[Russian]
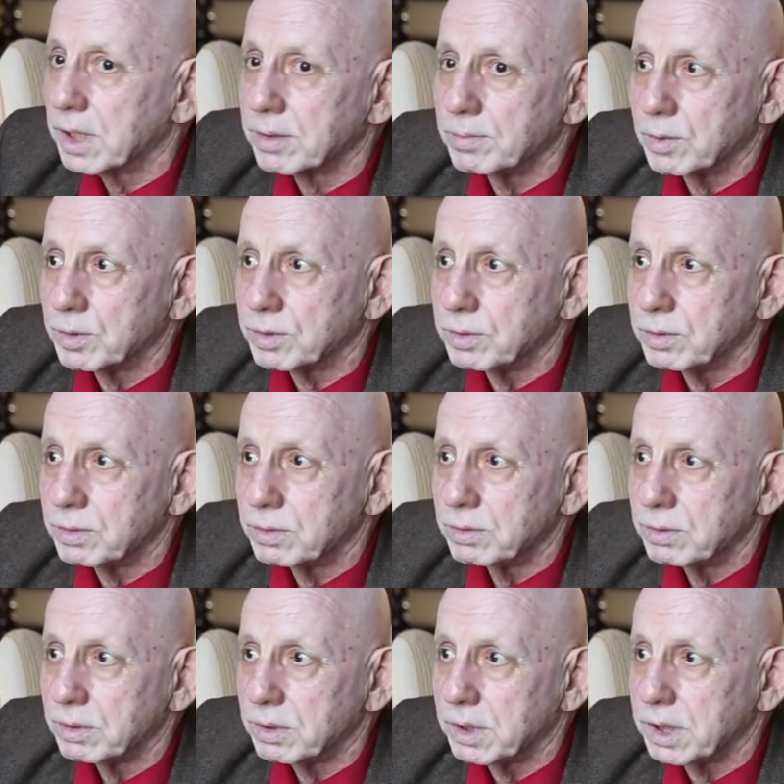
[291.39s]
гармонию
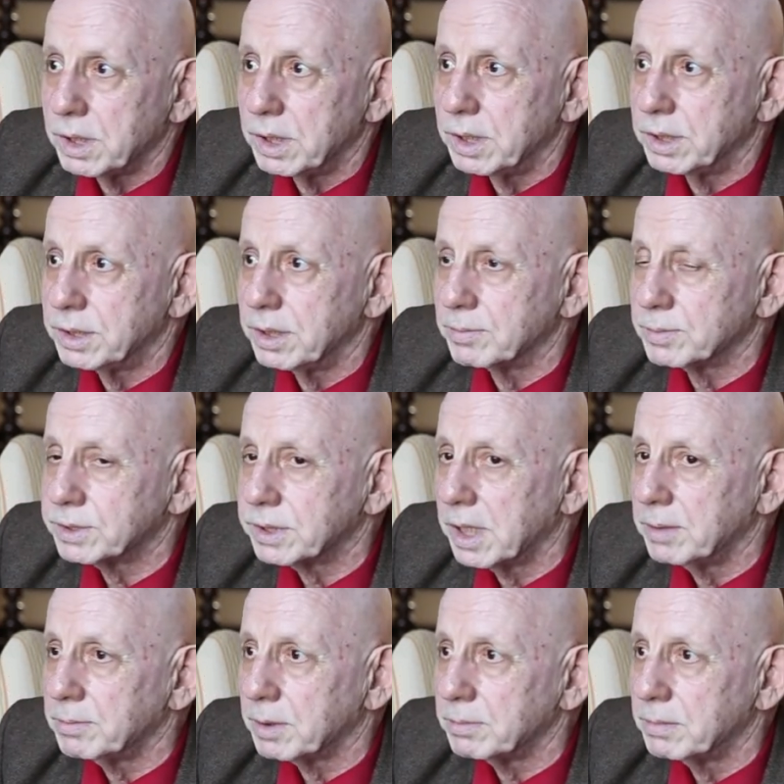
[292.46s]
и тем
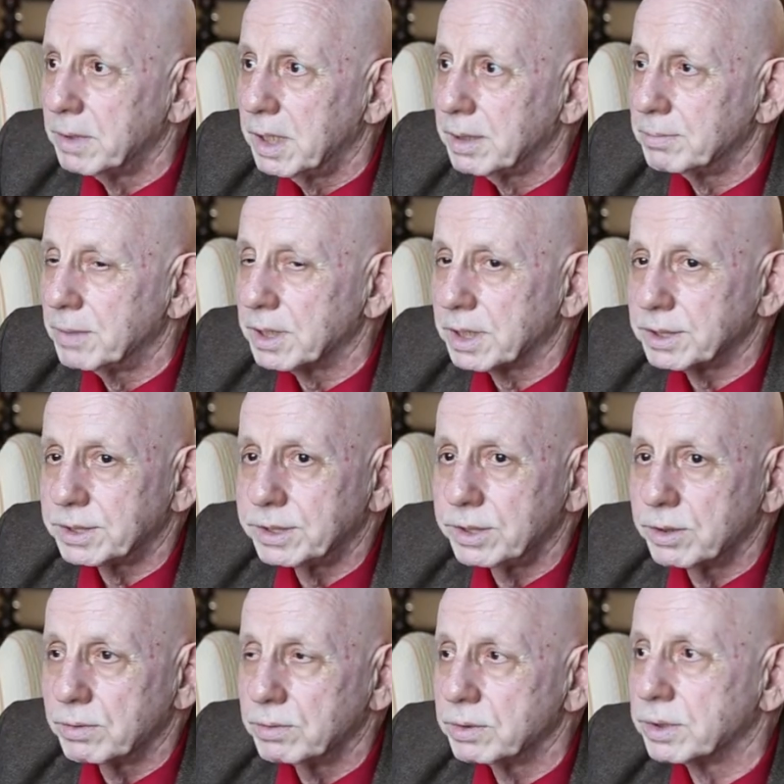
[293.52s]
самым
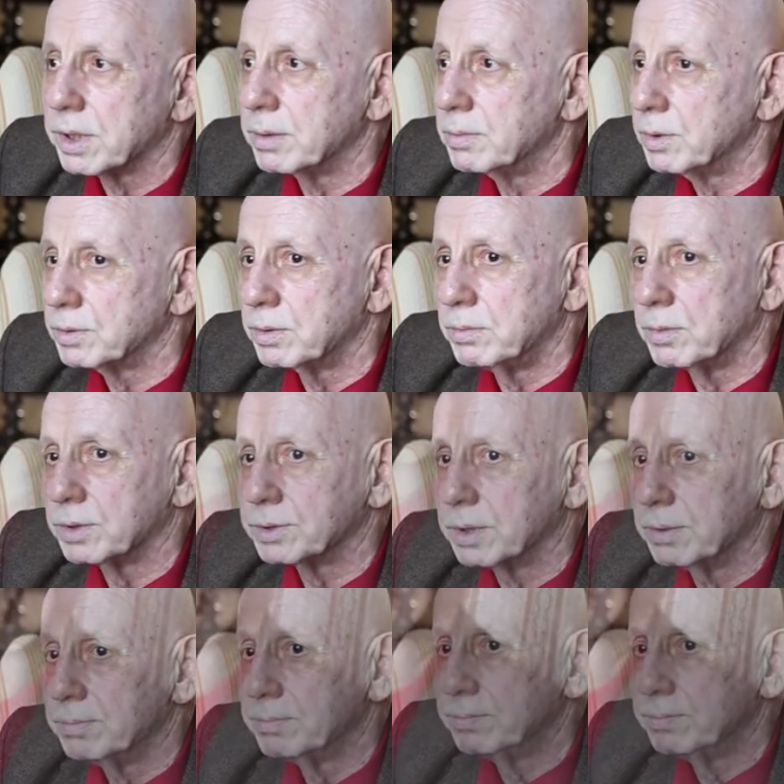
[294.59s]
балансируют работу мозга.